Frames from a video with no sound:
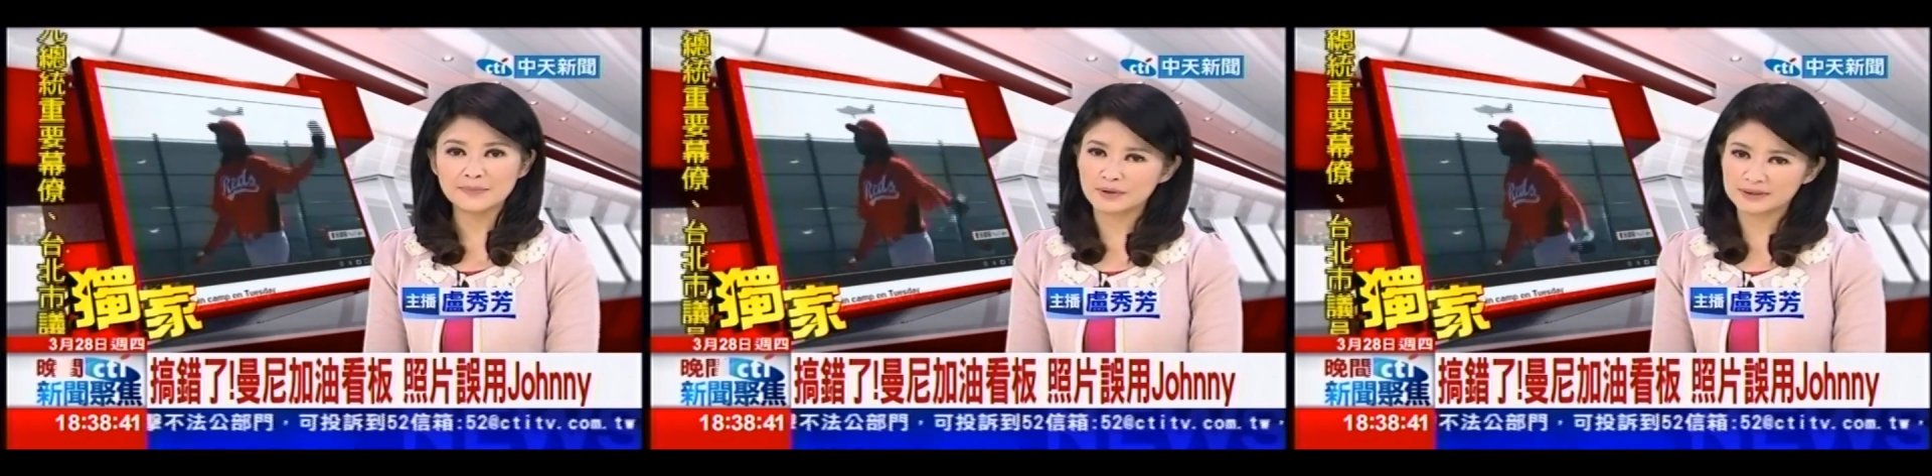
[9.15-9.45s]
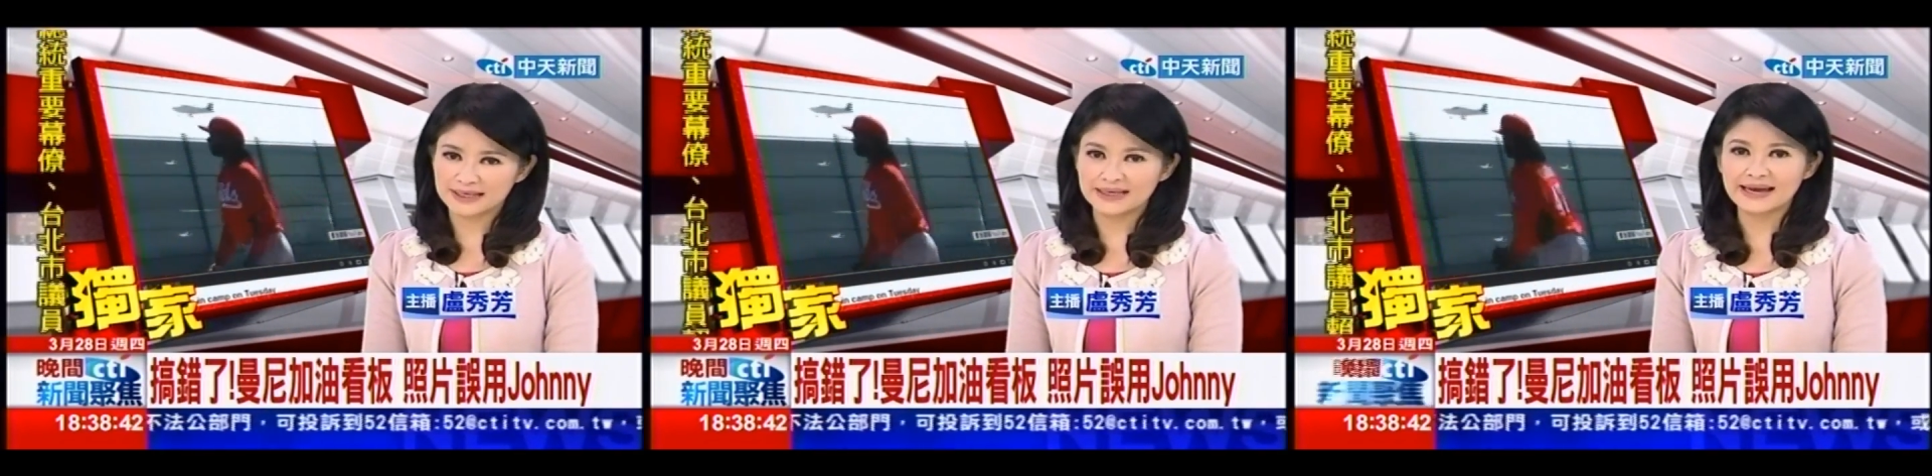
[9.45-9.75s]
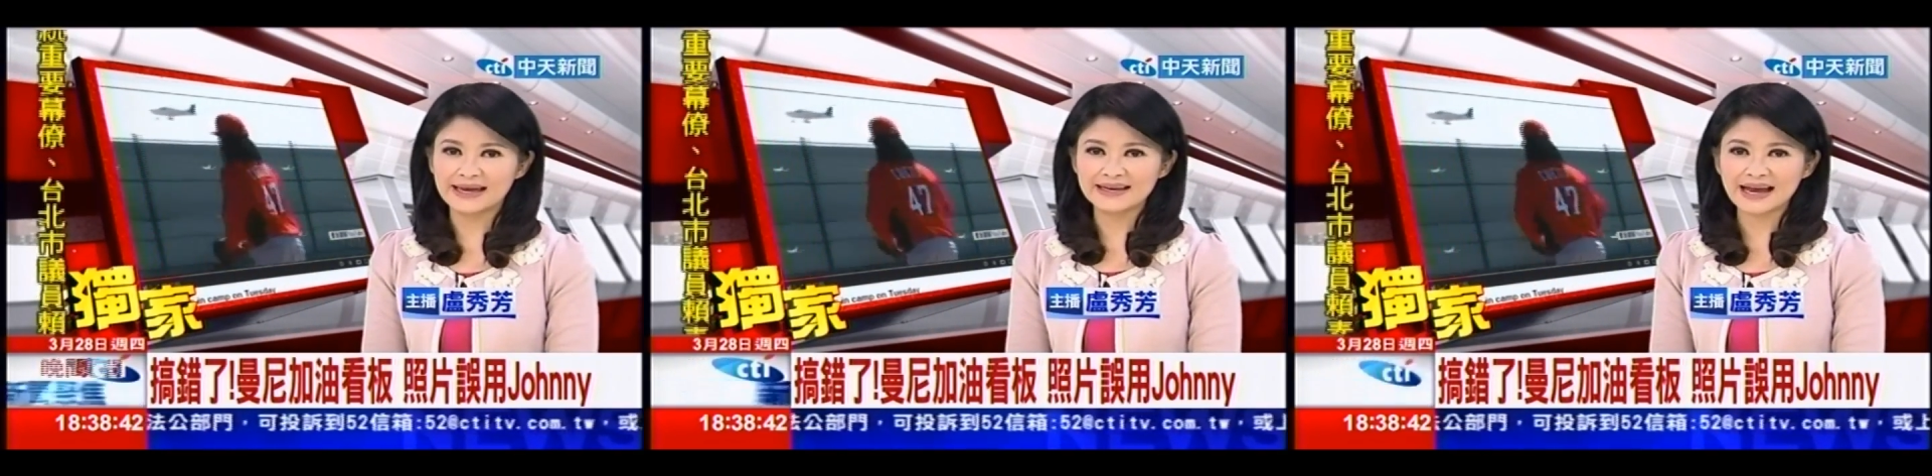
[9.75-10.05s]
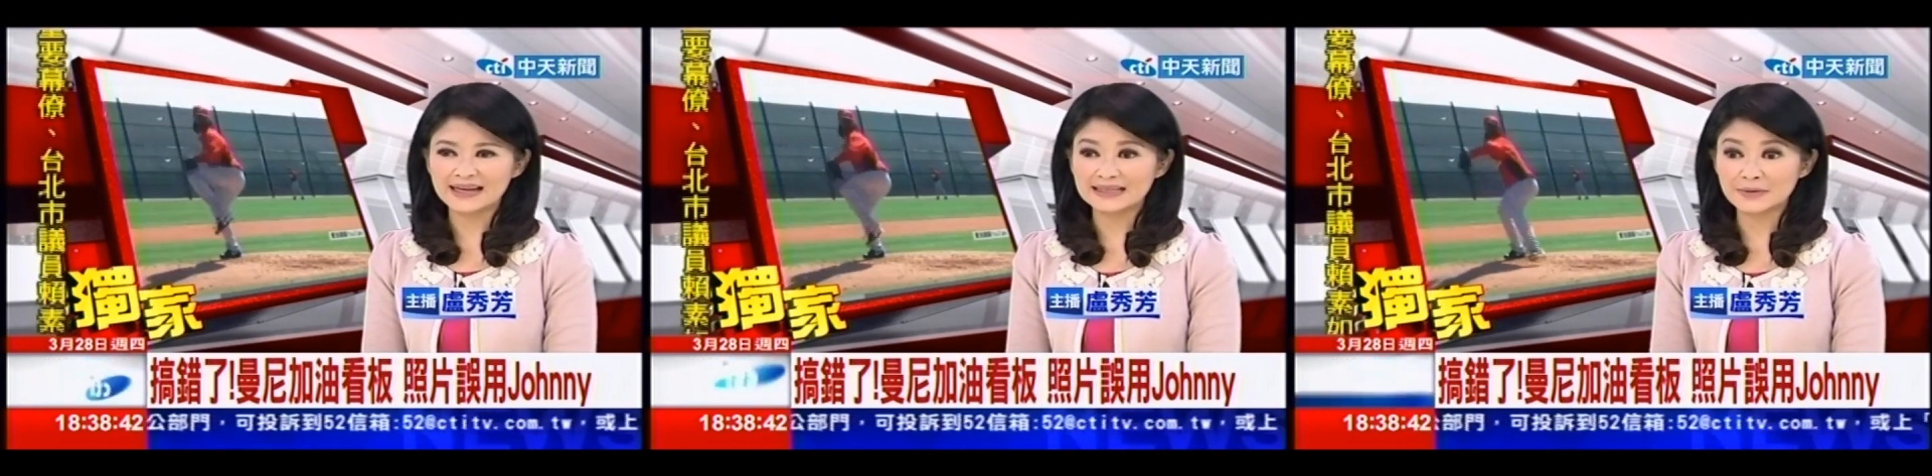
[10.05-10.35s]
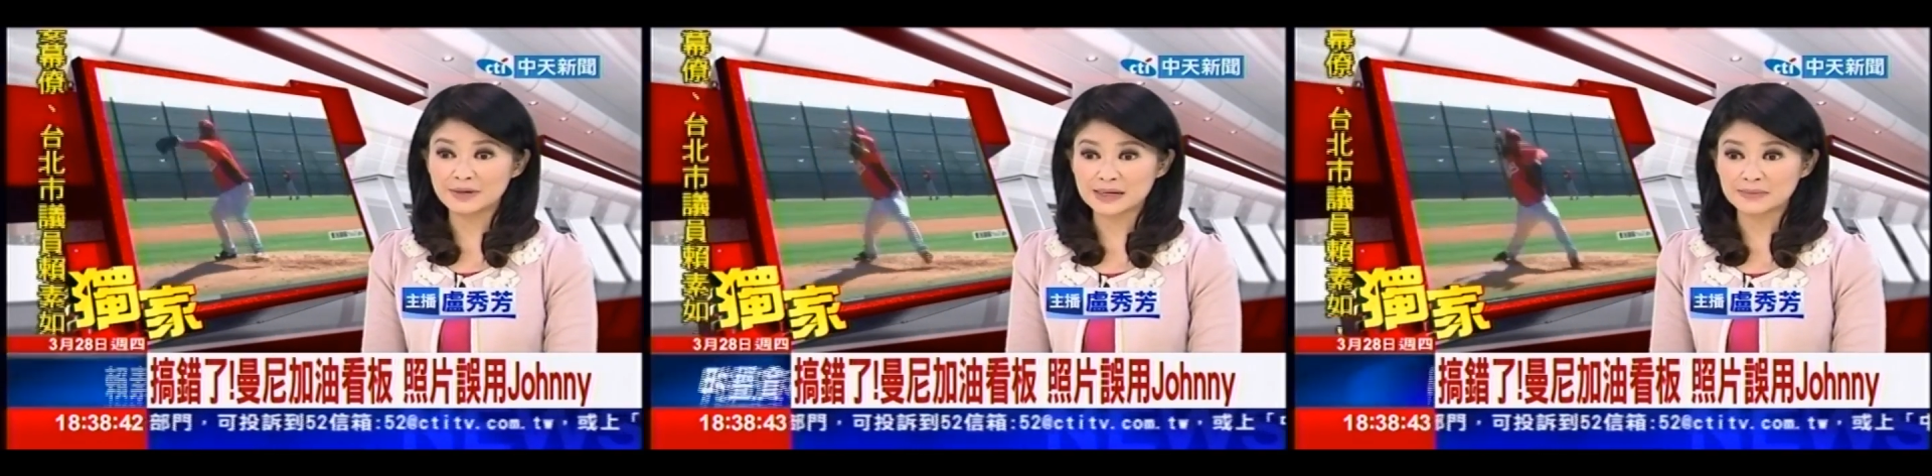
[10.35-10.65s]
不过挺尴尬的，
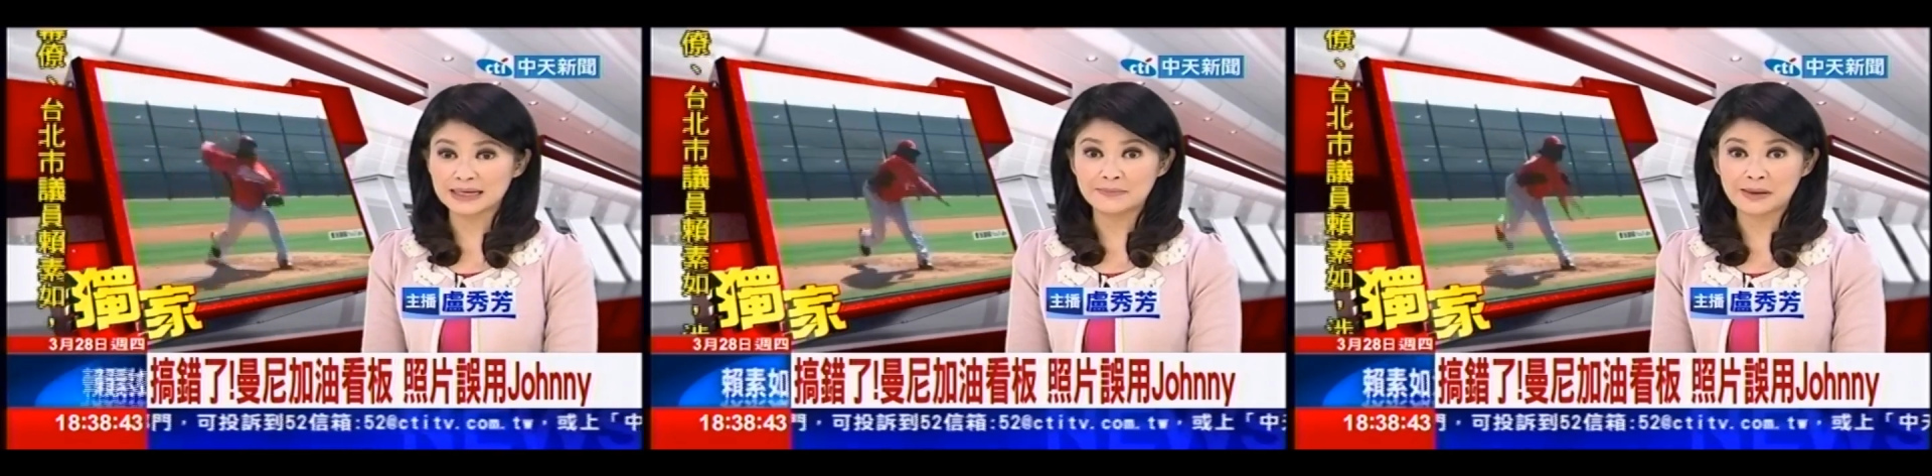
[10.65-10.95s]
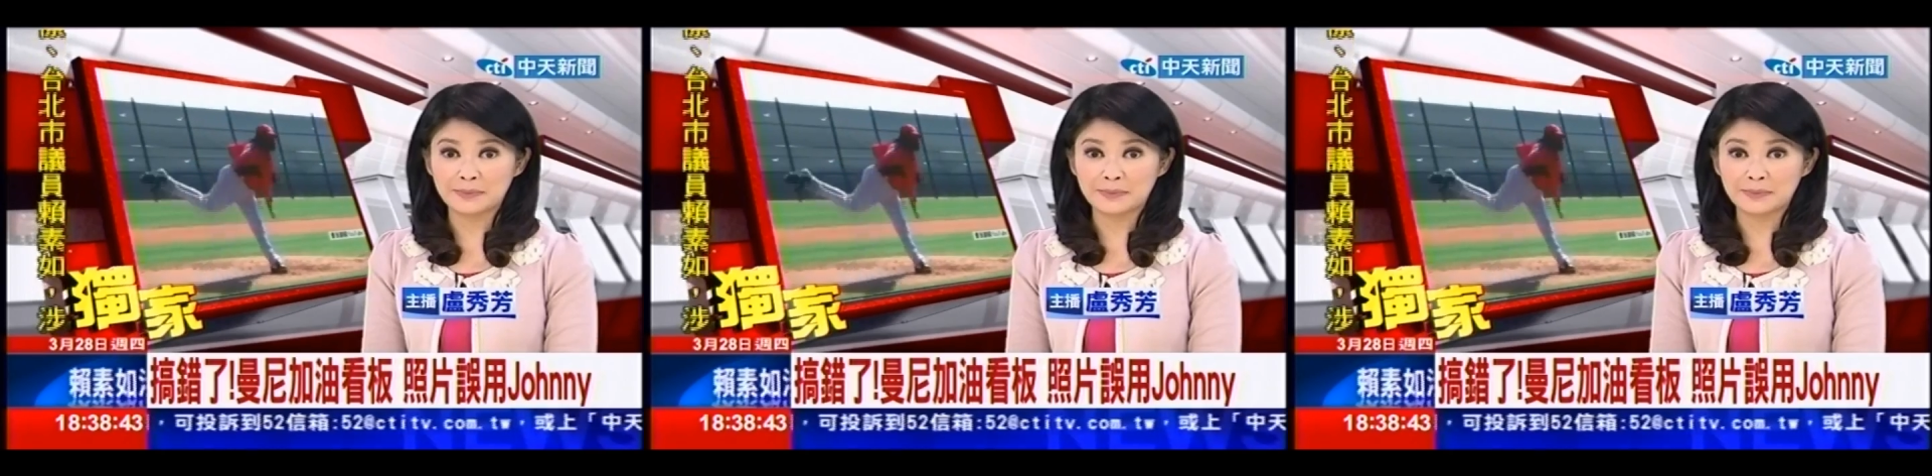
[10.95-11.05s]
因为上面根